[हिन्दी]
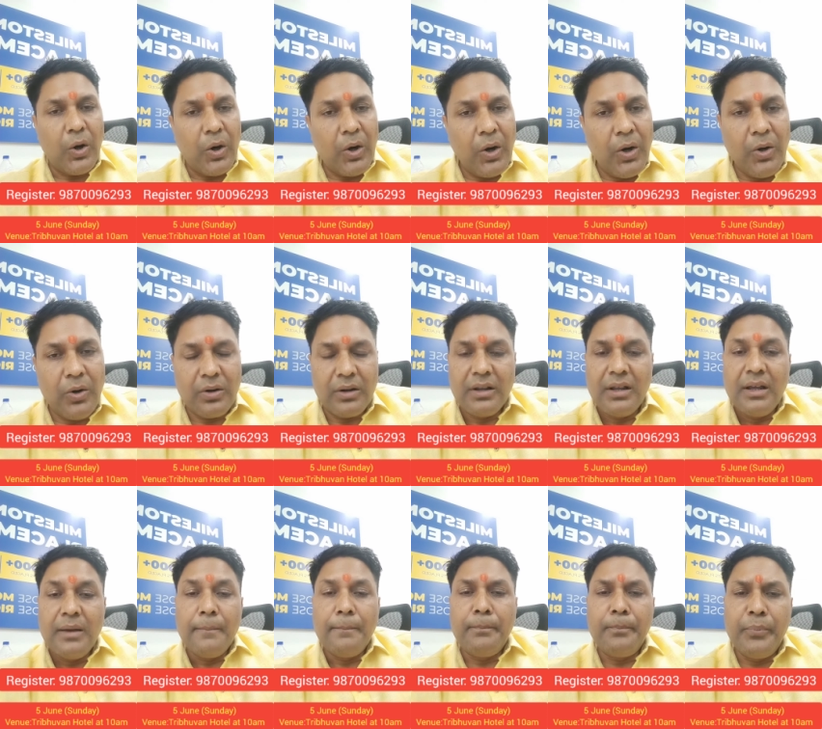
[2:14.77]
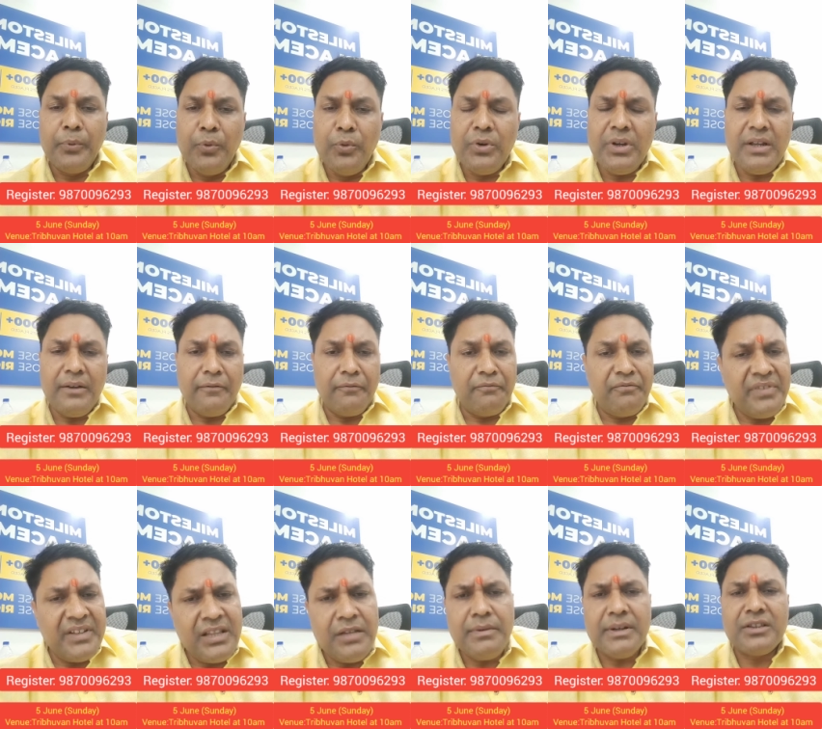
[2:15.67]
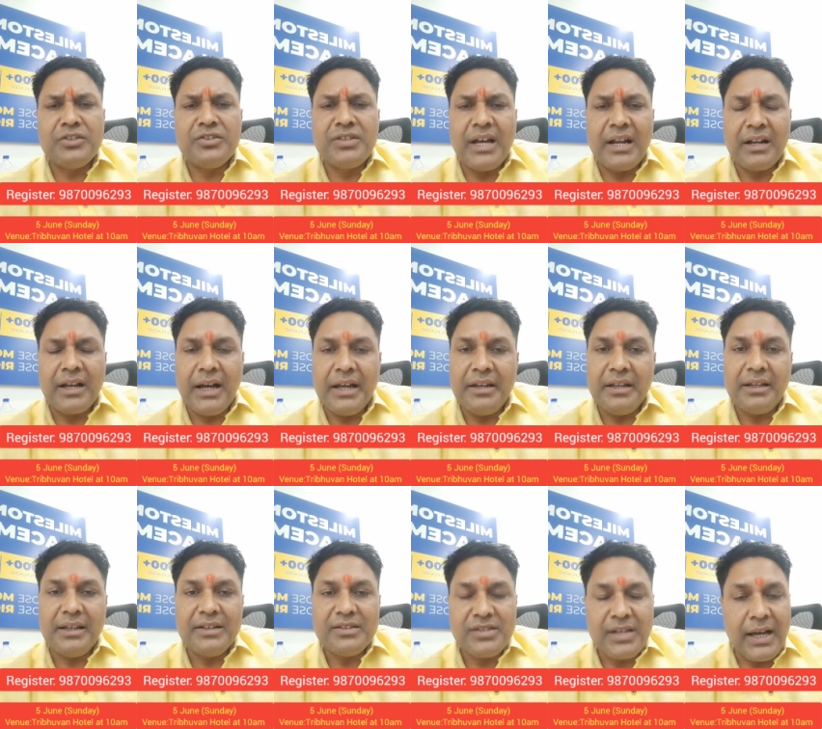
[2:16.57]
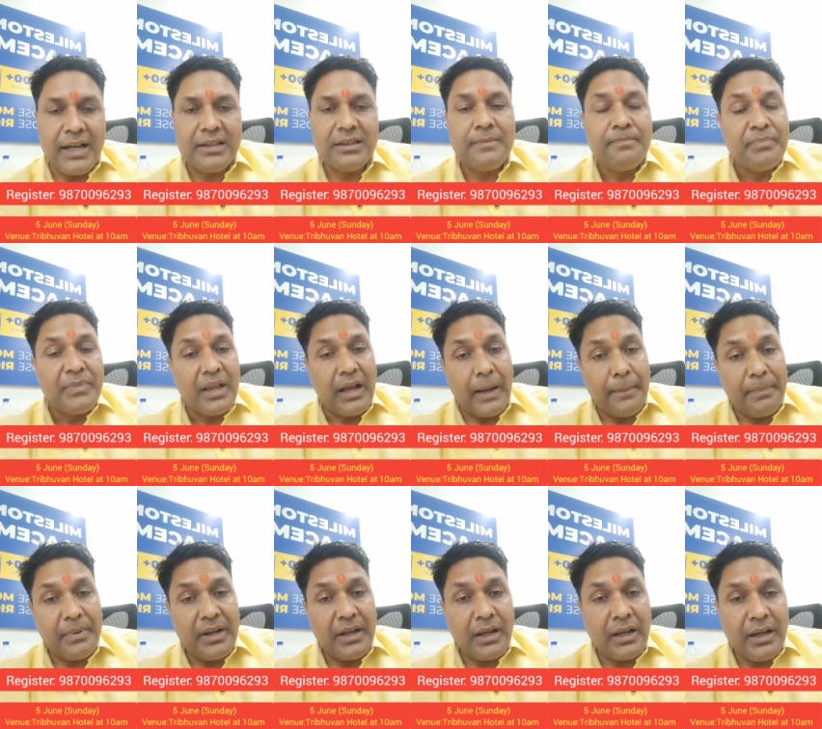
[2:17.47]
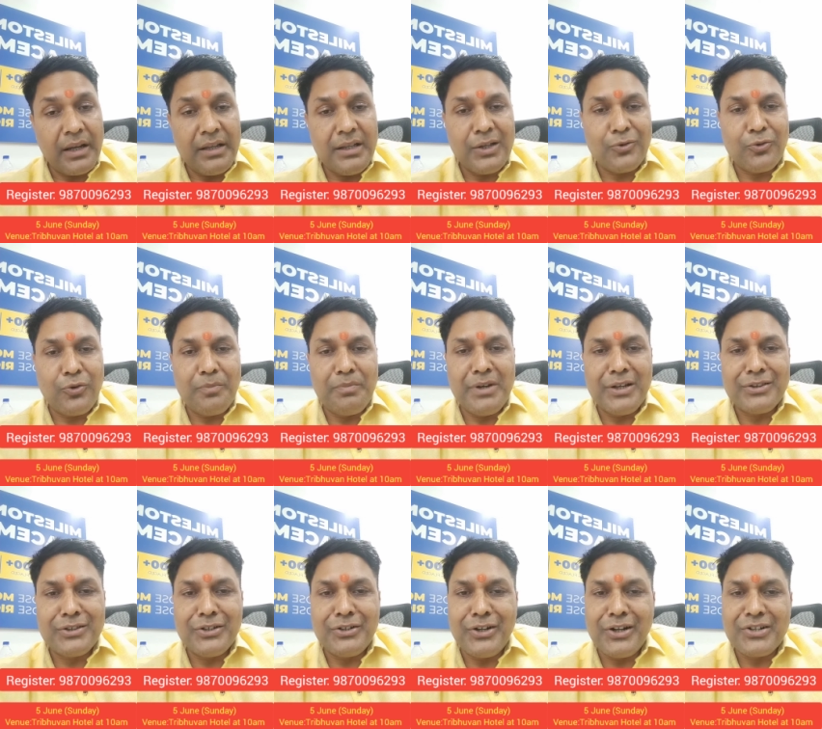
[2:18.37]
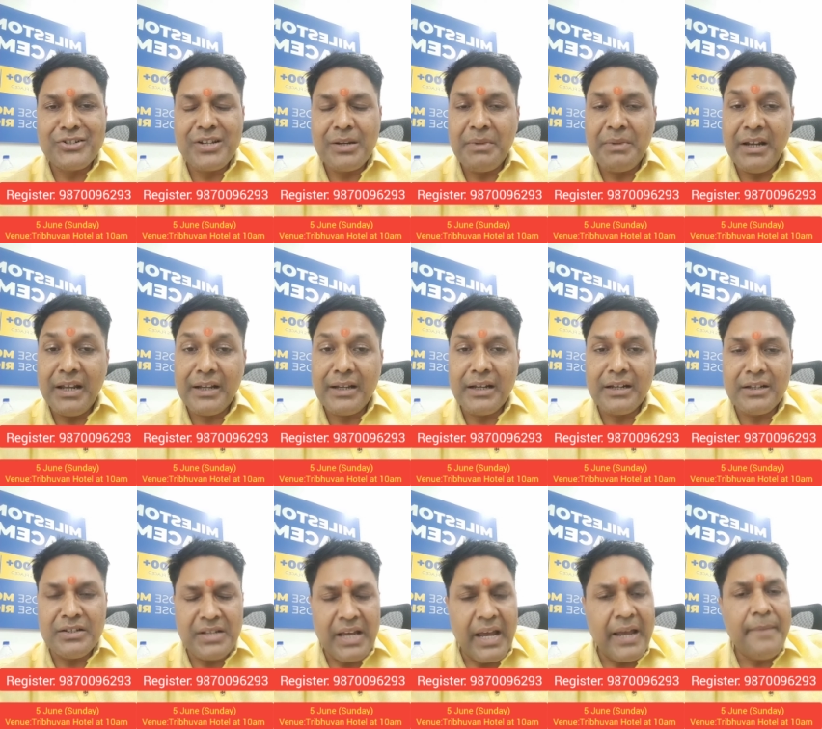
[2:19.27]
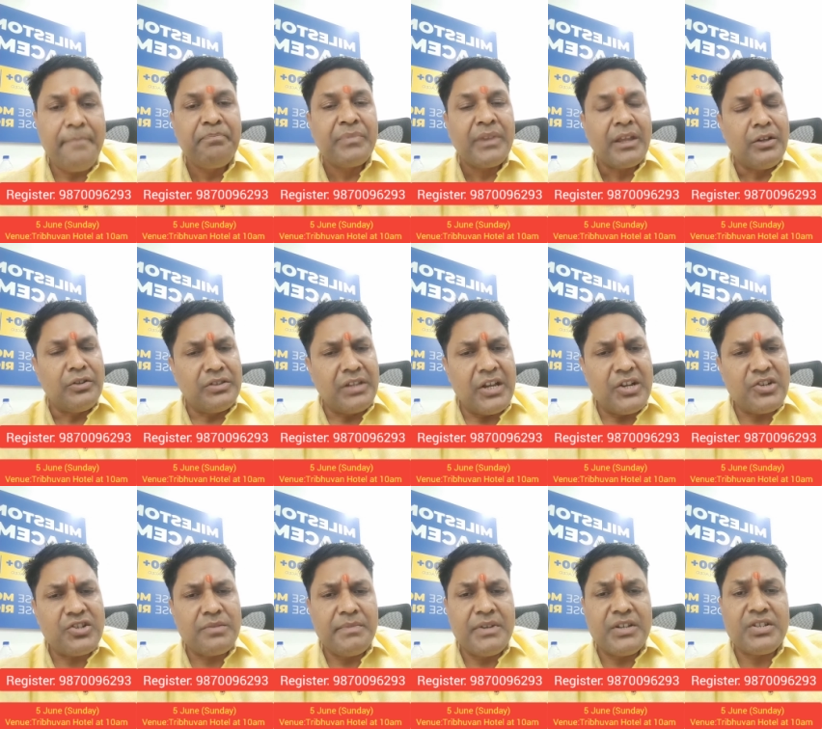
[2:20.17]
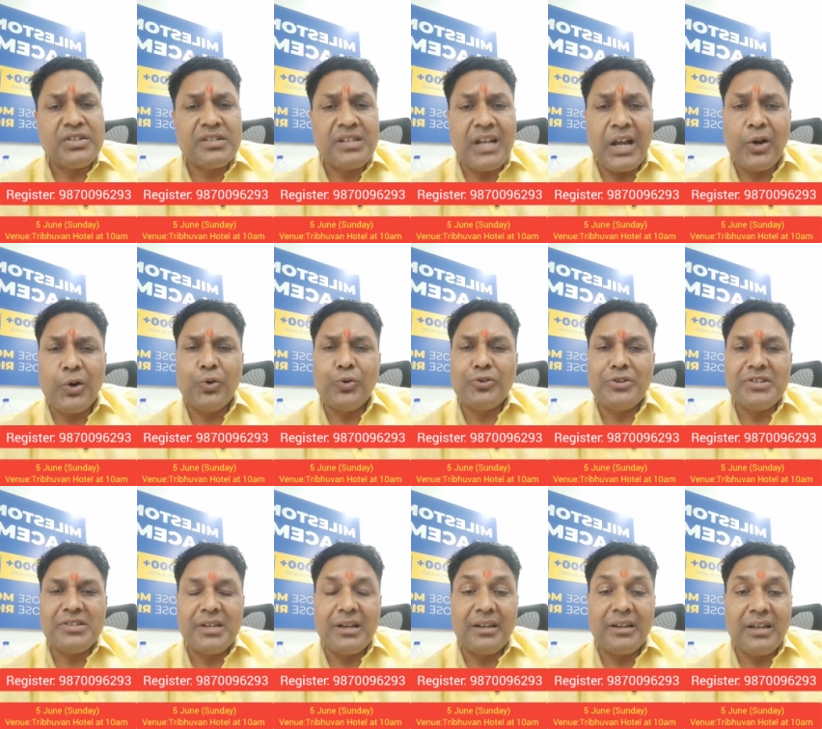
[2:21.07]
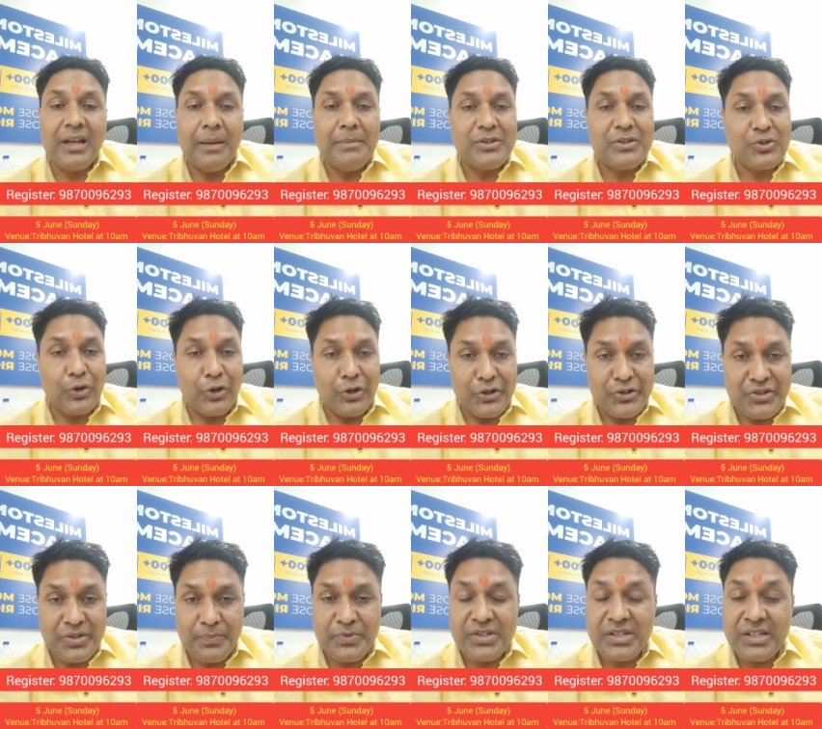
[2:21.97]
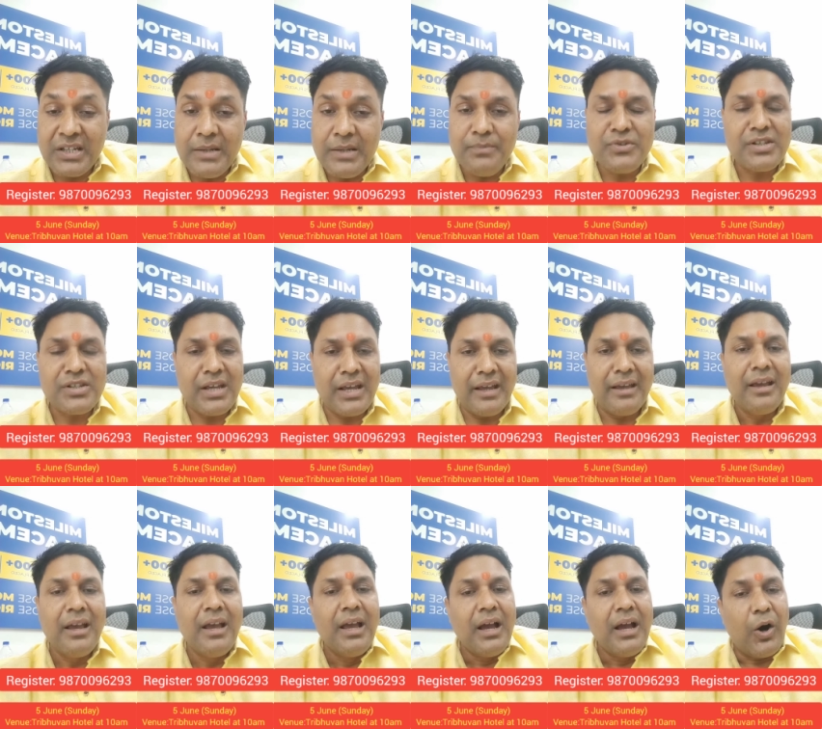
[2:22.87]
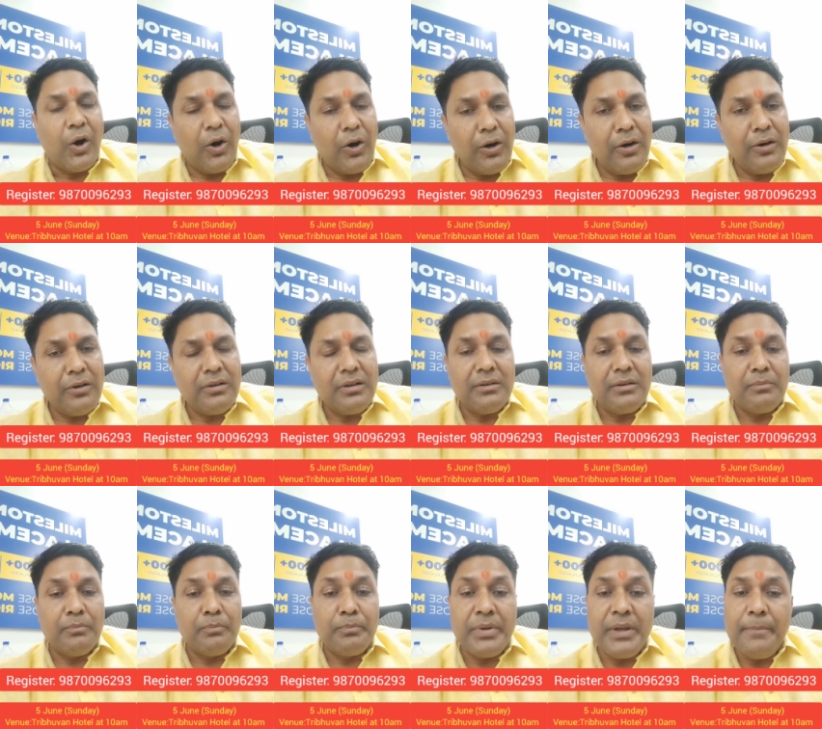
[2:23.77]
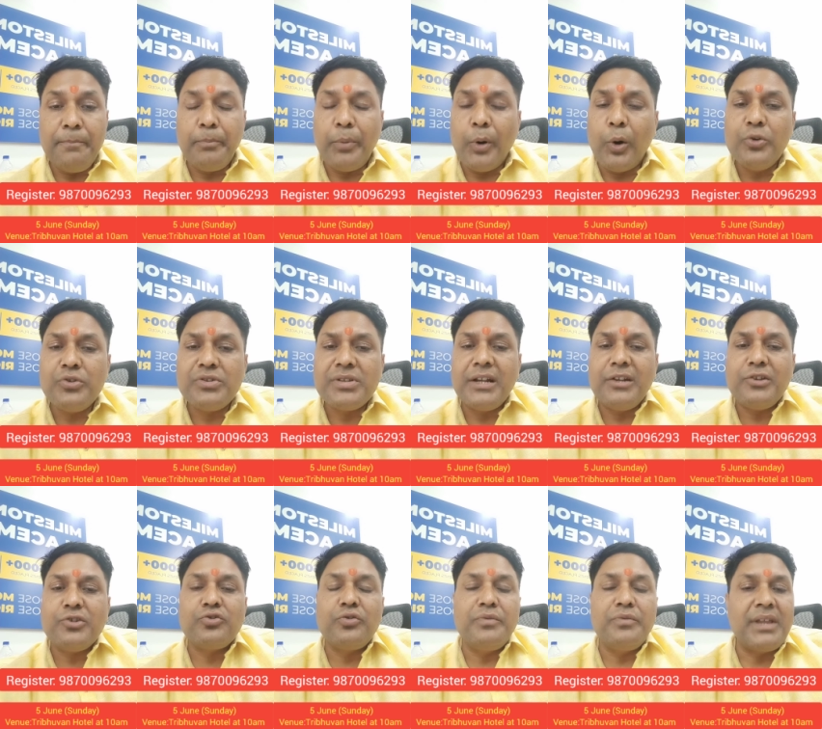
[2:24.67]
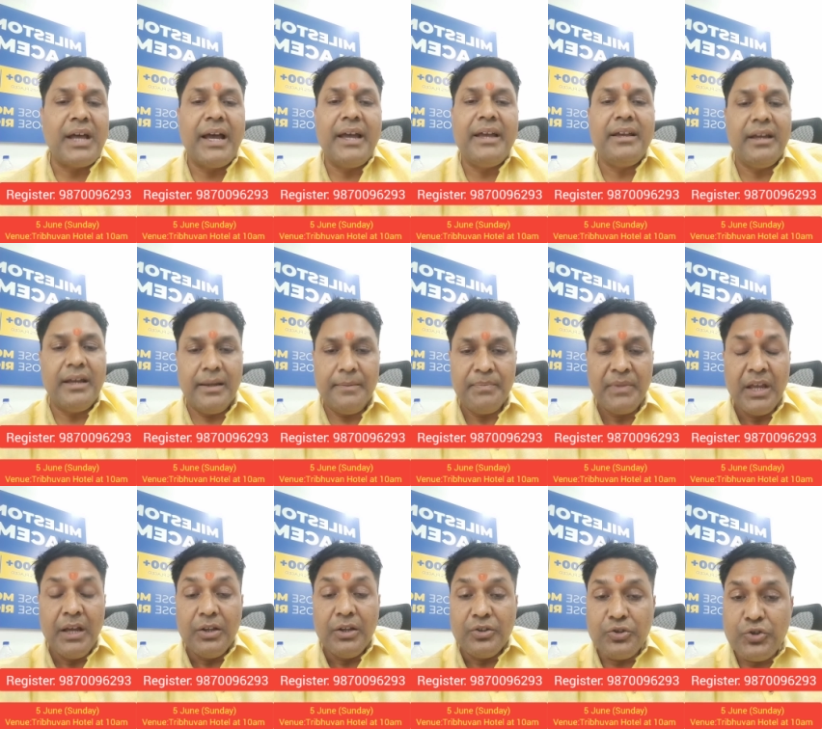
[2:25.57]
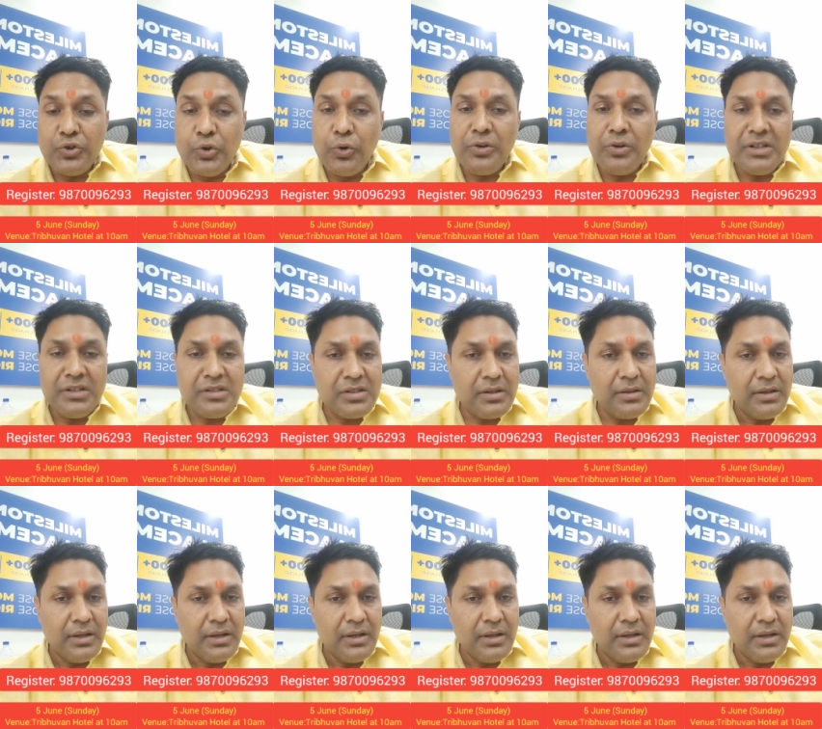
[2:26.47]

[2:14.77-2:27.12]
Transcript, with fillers: और पूरी विधिवत जानकारी के साथ अपने करियर को बेहतर डायरेक्शन में लेकर के जाएं देश में सैकड़ों की संख्या में स्कॉलरशिप स्कीम्स हैं और भी बहुत सारी सुविधाएं हैं जो इस